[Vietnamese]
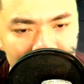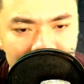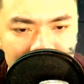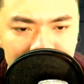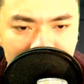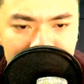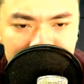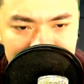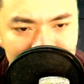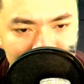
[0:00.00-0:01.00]
Tô Trinh nói
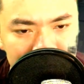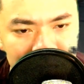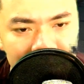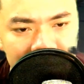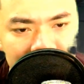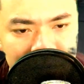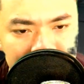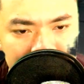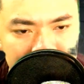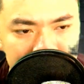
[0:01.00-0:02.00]
ra nghi ngờ trong
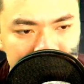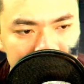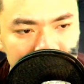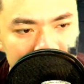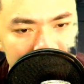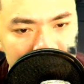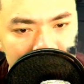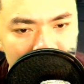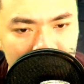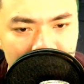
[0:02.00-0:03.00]
lòng. Tôi
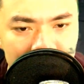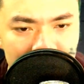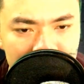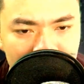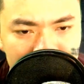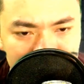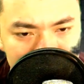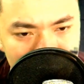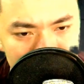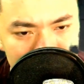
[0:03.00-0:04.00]
còn chưa kịp nói,
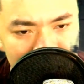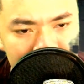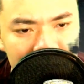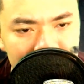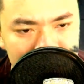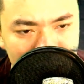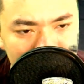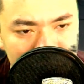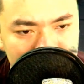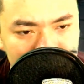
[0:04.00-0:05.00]
Tô Trinh liền nói:
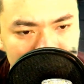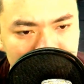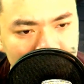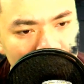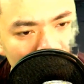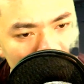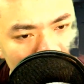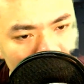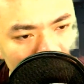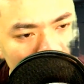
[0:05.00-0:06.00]
cho đến
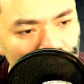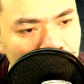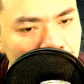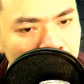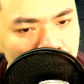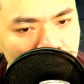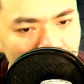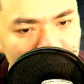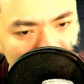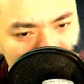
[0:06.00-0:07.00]
lúc ta đi ra
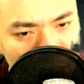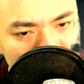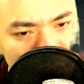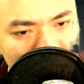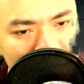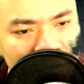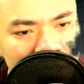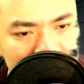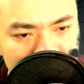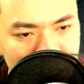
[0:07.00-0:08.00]
ngoài trinh sát,
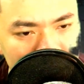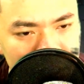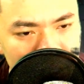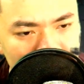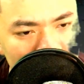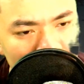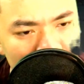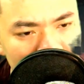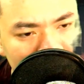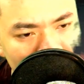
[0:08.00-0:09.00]
phát hiện phần
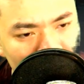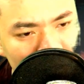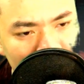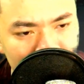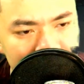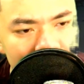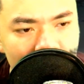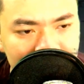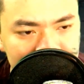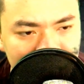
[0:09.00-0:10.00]
mộ ở nơi này,
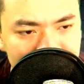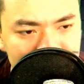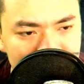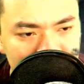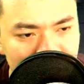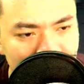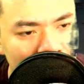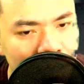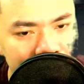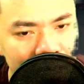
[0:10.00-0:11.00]
liền nói cho người
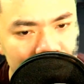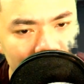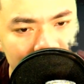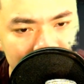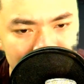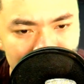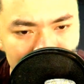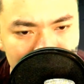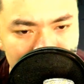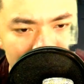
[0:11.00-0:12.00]
biết, muốn để cho
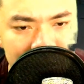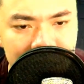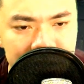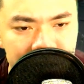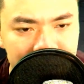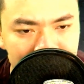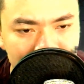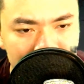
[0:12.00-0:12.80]
người tới nhìn.